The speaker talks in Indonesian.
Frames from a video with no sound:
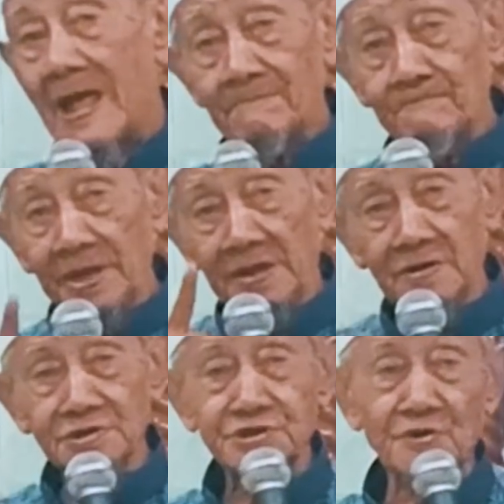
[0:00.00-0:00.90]
Api
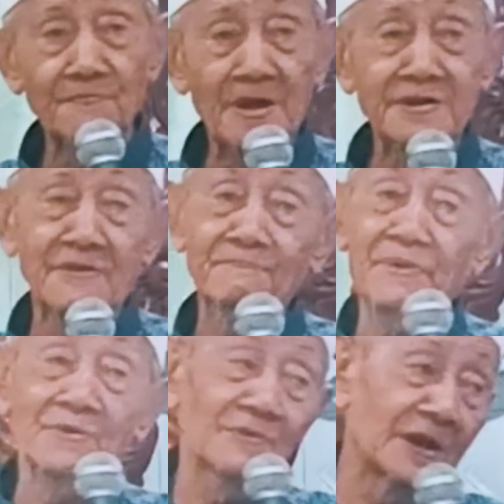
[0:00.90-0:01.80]
kon sih kok pandang
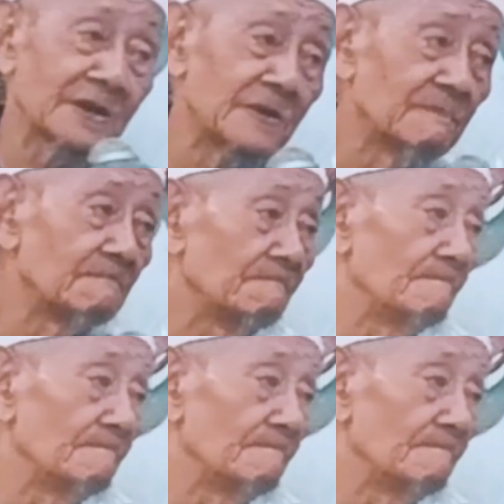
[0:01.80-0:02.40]
barokai. E.